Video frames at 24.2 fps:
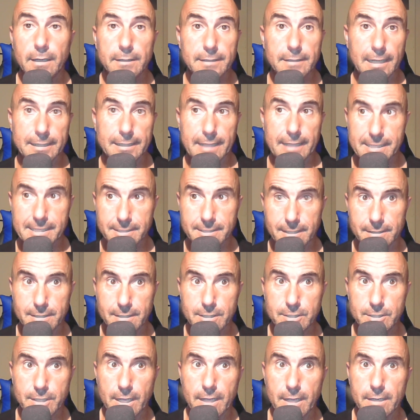da testa di
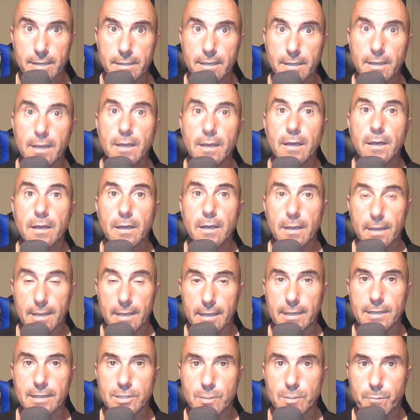serie
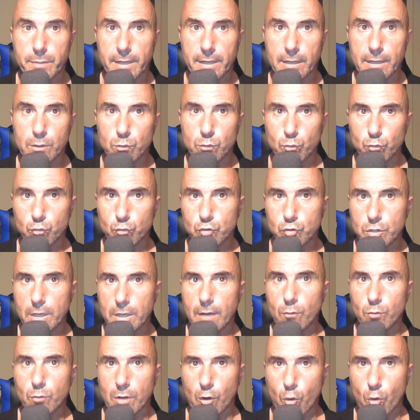e che si
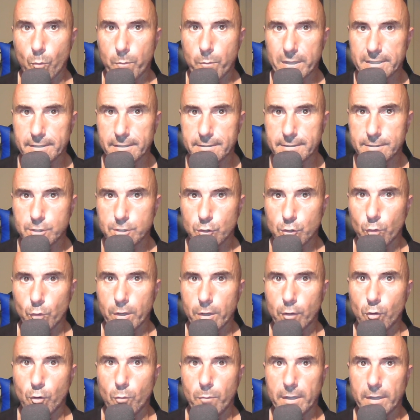preannuncia una
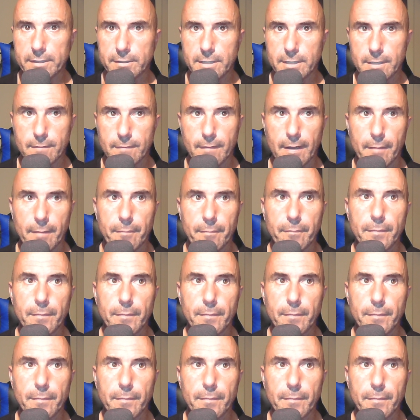competizione combattiva.